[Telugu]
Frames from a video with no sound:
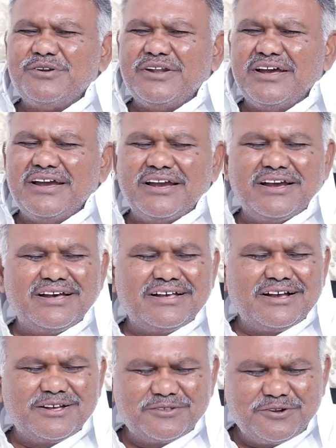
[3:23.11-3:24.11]
ఉన్నా
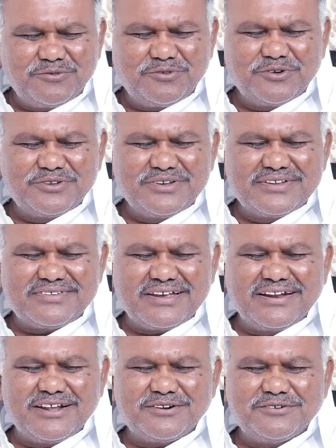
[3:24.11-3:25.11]
అందరూ ఫోన్ చేస్తా
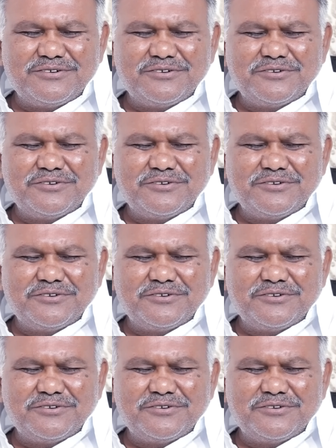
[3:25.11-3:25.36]
అన్నారు